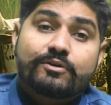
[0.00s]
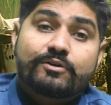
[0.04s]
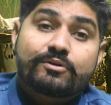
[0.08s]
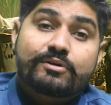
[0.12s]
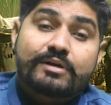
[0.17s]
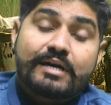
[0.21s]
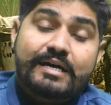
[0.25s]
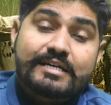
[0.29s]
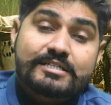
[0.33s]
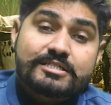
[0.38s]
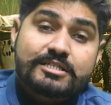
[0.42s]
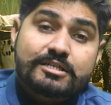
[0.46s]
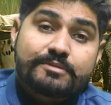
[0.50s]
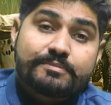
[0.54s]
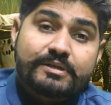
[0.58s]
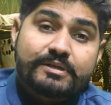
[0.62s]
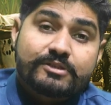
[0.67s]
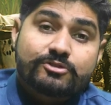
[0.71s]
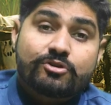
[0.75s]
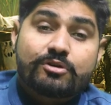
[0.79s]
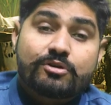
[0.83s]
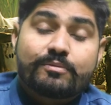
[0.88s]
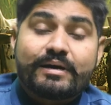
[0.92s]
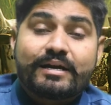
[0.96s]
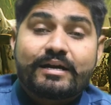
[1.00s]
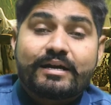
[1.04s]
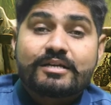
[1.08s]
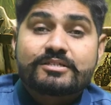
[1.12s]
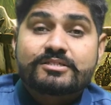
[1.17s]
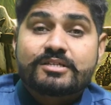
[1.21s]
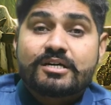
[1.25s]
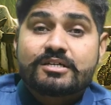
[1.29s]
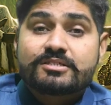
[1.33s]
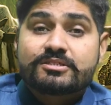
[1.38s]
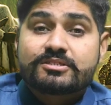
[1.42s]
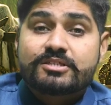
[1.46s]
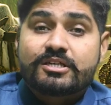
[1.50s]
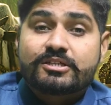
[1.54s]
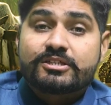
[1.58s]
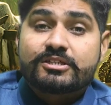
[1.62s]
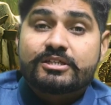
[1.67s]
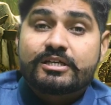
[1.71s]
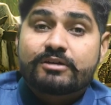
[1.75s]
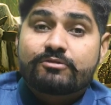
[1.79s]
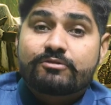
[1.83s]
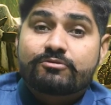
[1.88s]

और ऐसे में जो हमारे किसान साथी